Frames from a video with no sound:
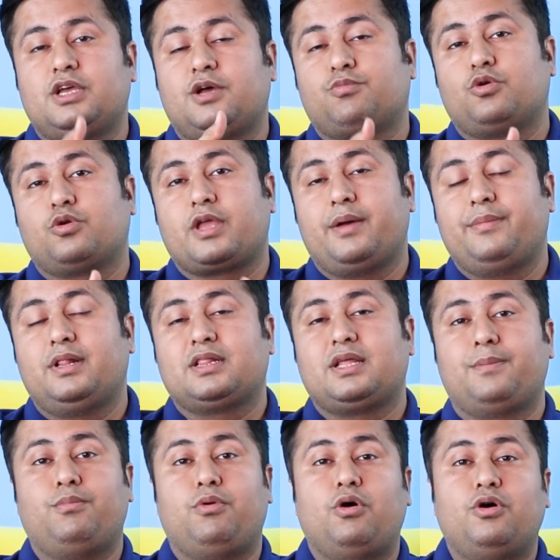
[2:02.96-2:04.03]
से आपको क्या मिलता
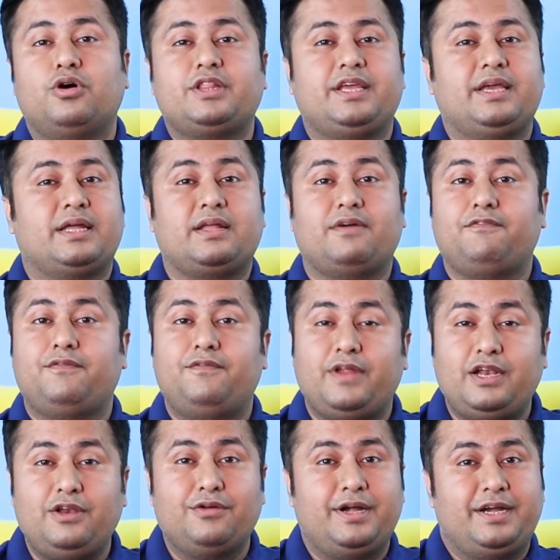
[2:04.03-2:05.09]
है बहुत ही ज़्यादा
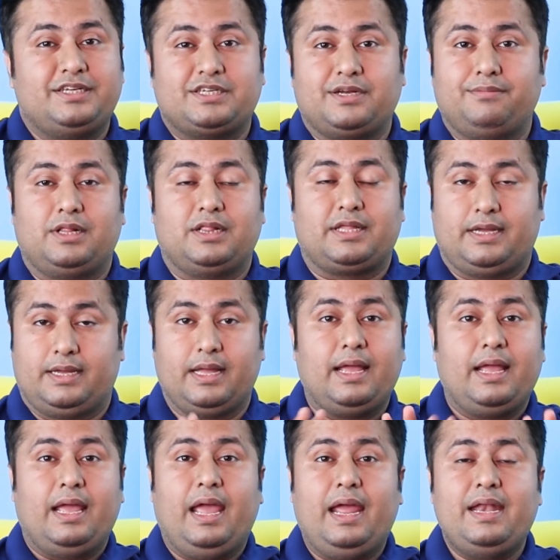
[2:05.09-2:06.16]
वैल्यू एडिशन मिलता है
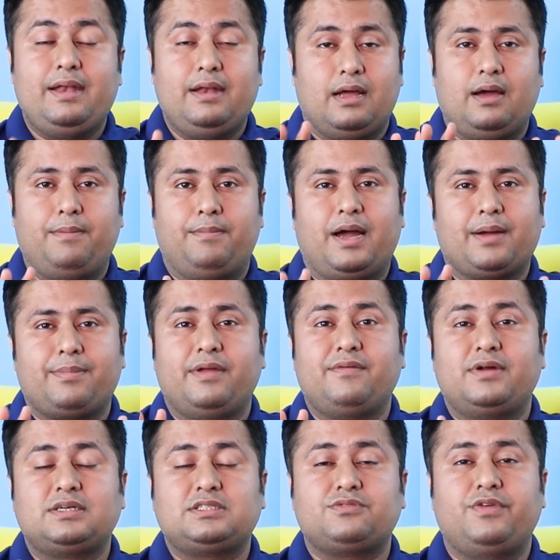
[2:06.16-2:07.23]
एंड मार्क माई
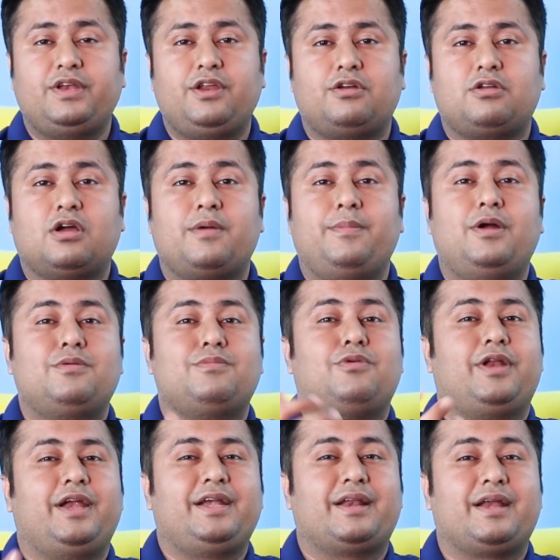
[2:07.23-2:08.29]
वर्ड्स वन यू टॉक अबाउट
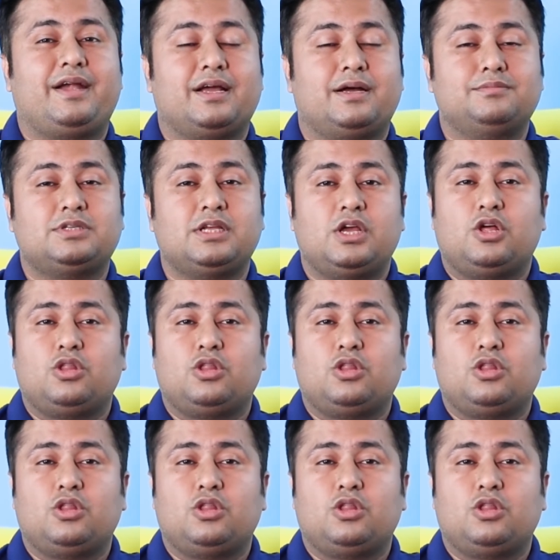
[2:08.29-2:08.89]
मोनिटरी टर्म्स